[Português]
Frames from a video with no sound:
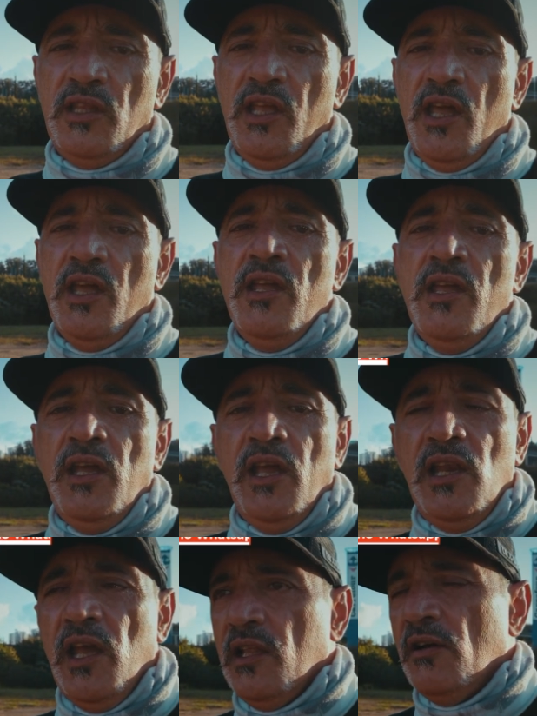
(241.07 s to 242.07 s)
vai ter,
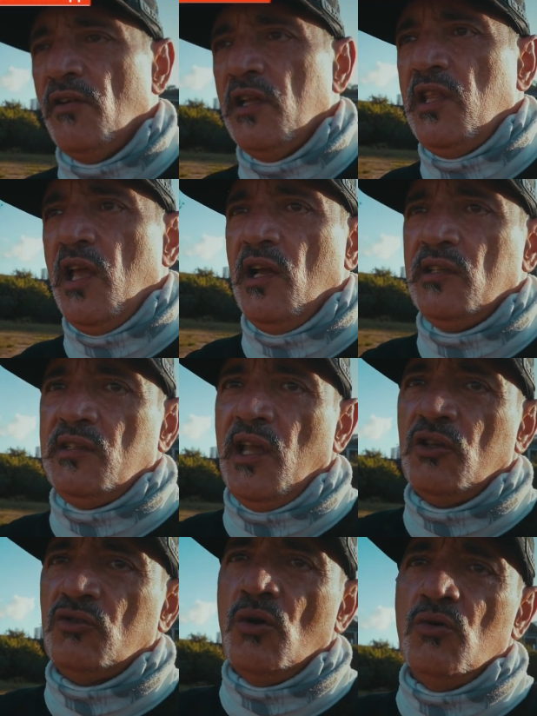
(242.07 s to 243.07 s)
ele ainda vai ter
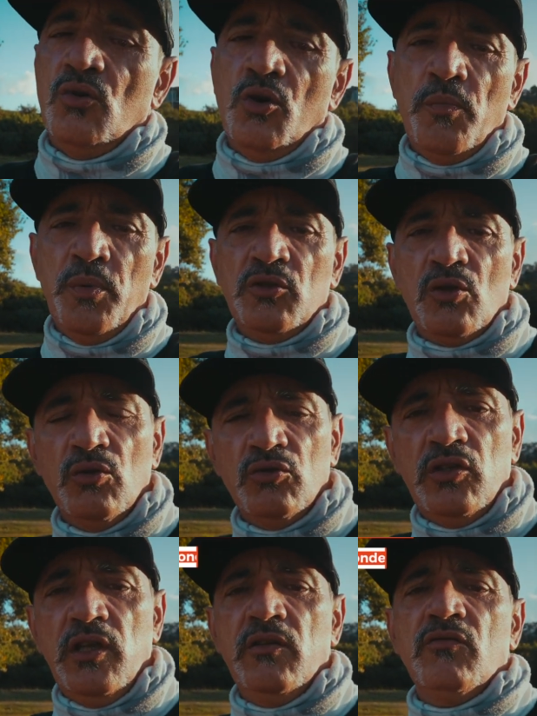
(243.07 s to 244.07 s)
acesso a um grupo
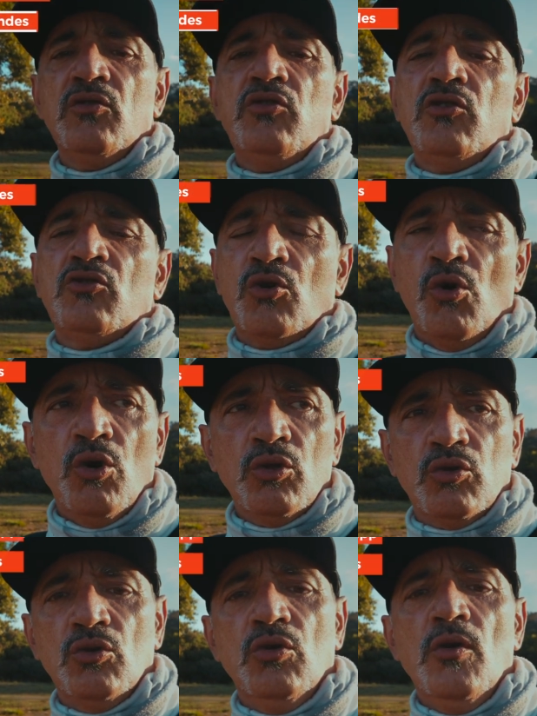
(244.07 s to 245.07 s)
exclusivo,
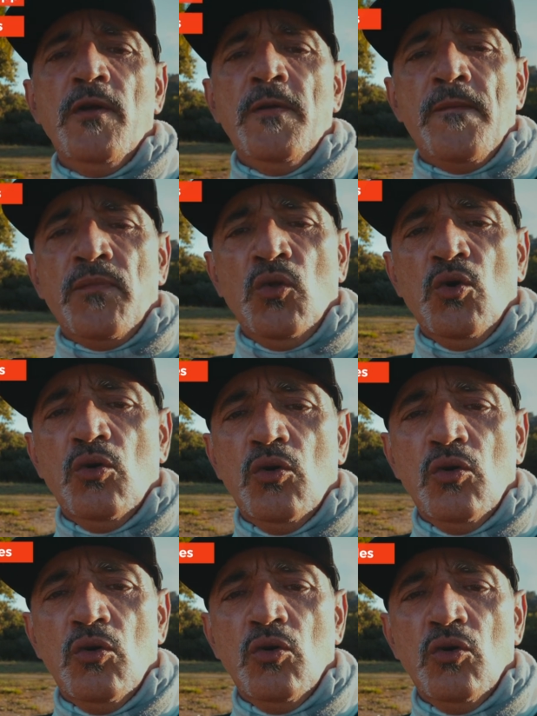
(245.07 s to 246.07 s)
desconto
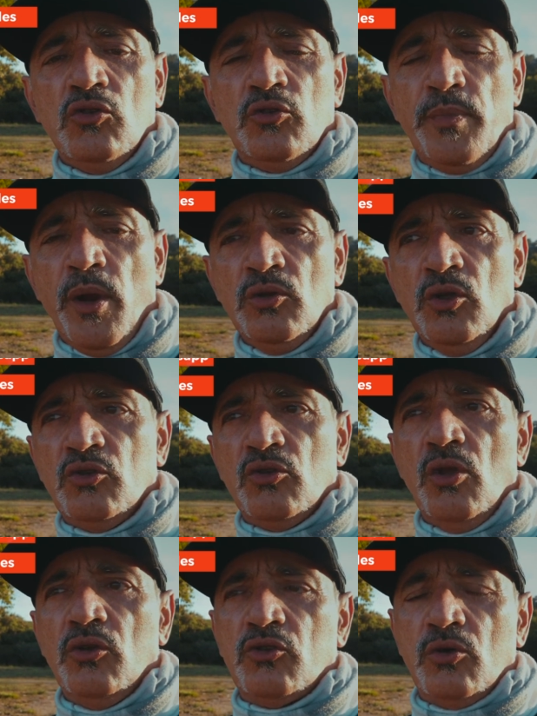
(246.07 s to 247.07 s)
nos
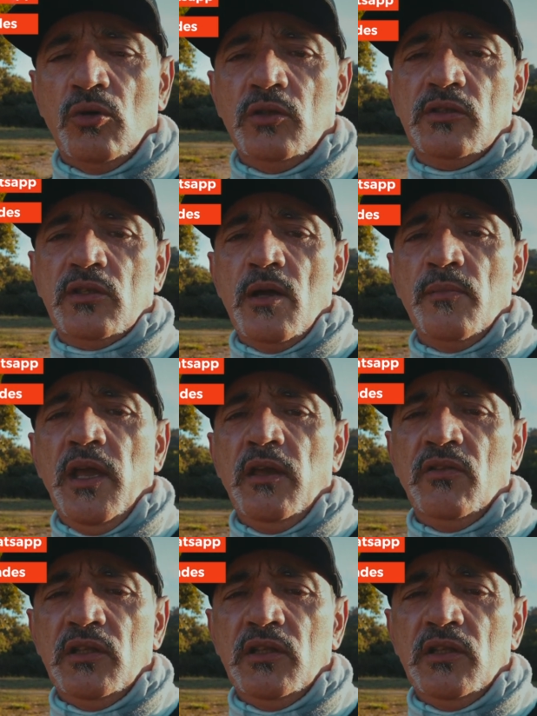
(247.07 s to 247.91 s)
produtos Los Condes também.